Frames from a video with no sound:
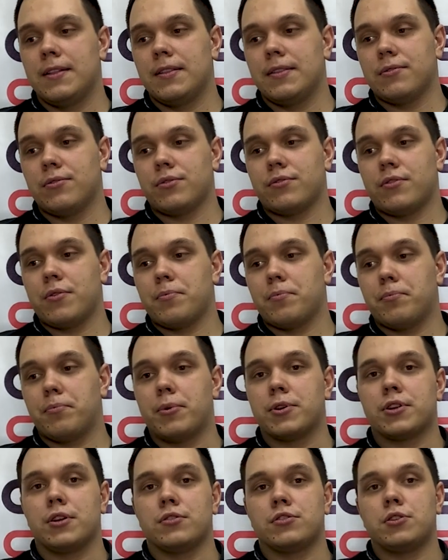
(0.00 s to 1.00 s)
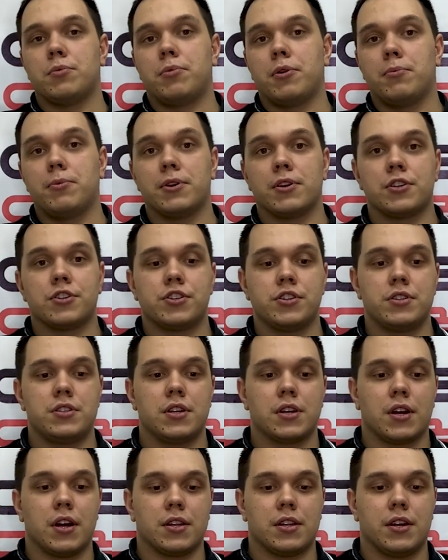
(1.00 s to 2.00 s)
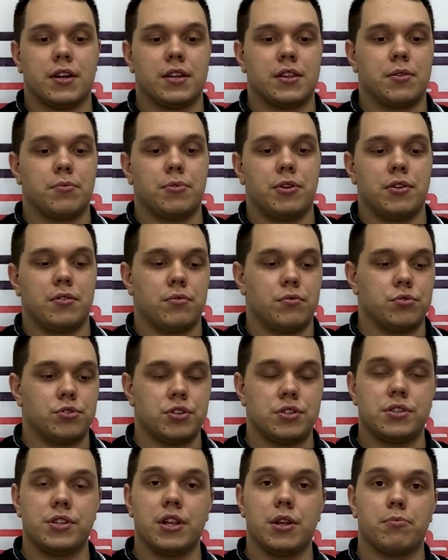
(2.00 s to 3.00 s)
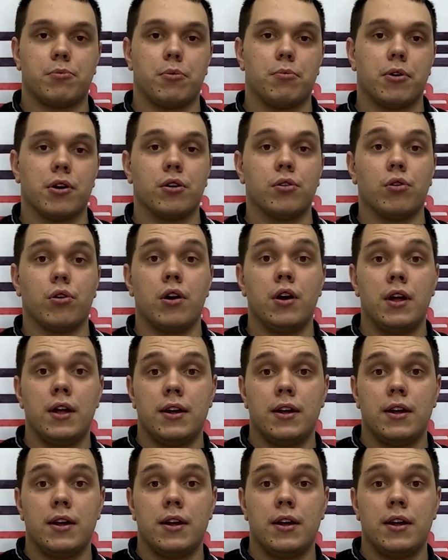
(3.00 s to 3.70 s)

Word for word: Ну вот вам, пожалуйста, примеры жизни, когда это мне очень сильно помогло.